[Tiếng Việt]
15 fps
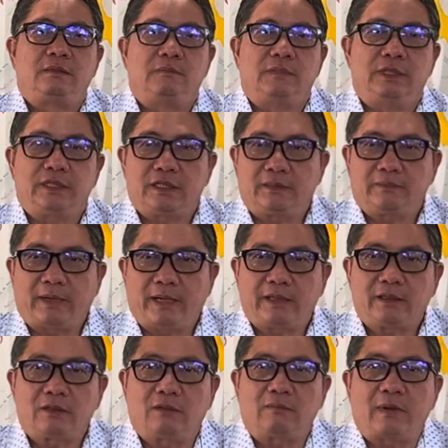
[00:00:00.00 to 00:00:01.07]
10 chết 7
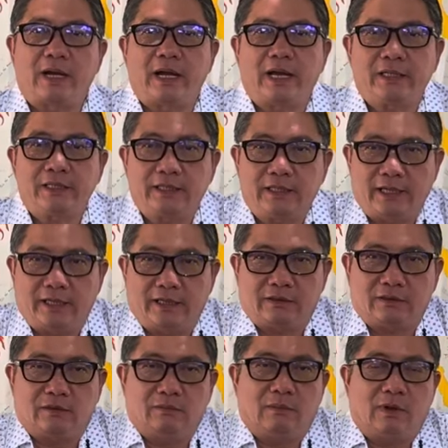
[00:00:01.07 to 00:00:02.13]
còn 3 chết 2
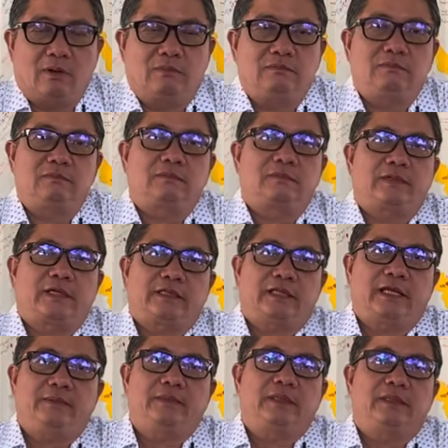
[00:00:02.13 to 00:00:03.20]
còn 1 ra
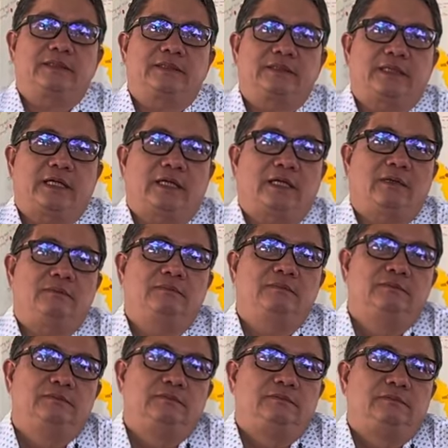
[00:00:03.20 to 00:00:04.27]
Thái Bình sàng lọc
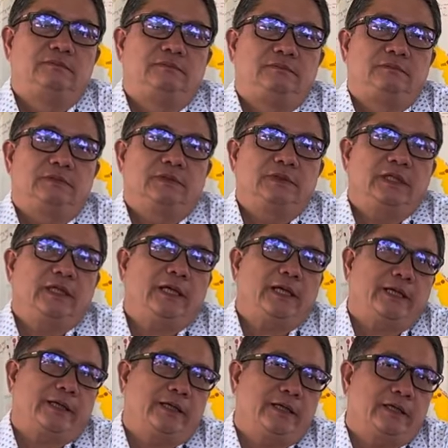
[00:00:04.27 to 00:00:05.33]
còn những
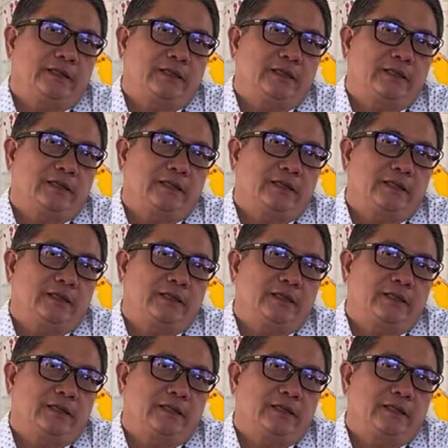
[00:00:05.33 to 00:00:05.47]
hàng đệ